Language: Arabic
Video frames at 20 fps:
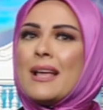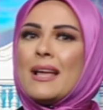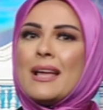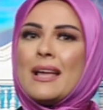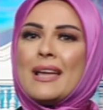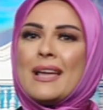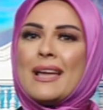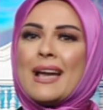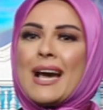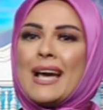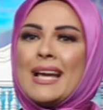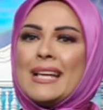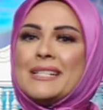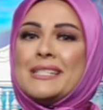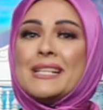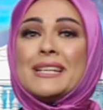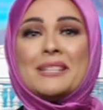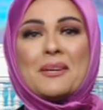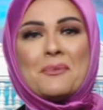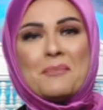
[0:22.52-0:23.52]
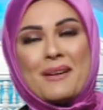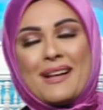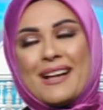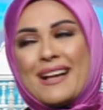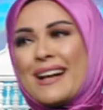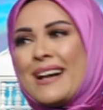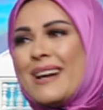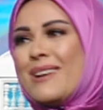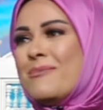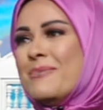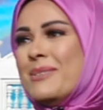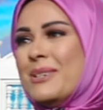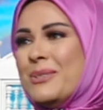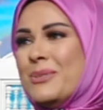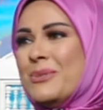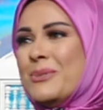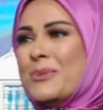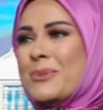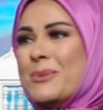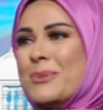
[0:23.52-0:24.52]
آه، عايز يتباهى
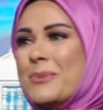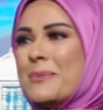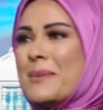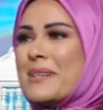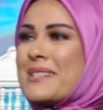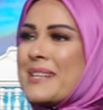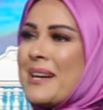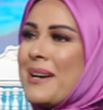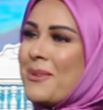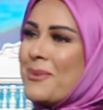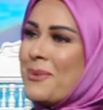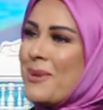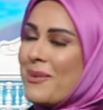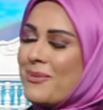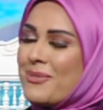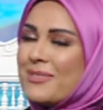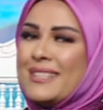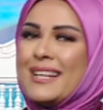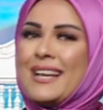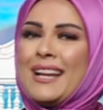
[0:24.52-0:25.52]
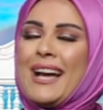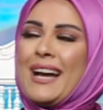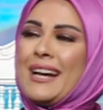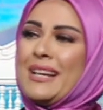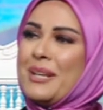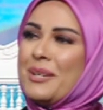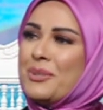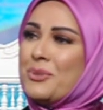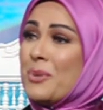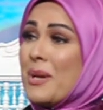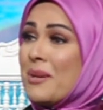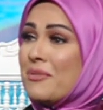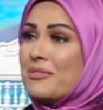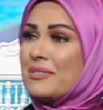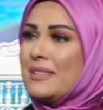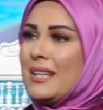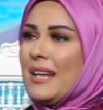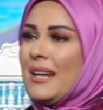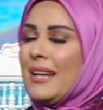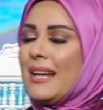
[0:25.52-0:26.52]
بأنه مظهره أفضل حياته
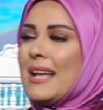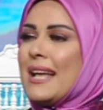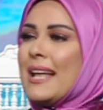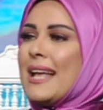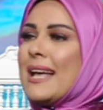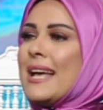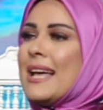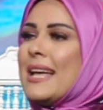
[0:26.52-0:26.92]
أفضل